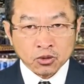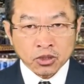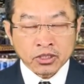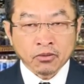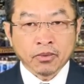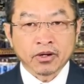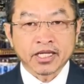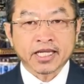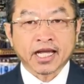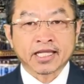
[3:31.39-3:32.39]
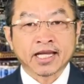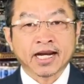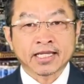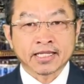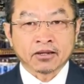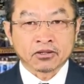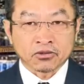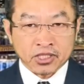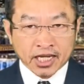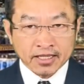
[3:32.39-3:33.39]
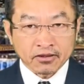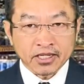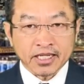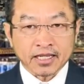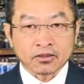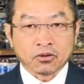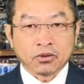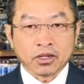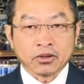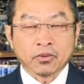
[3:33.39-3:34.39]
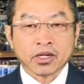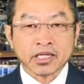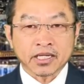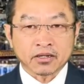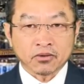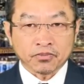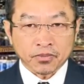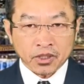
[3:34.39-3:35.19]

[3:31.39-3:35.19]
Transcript: tôi chống bộ lý giả thế là gì họ thâu cha tờ lý giả tôi, giống mất hiền đâu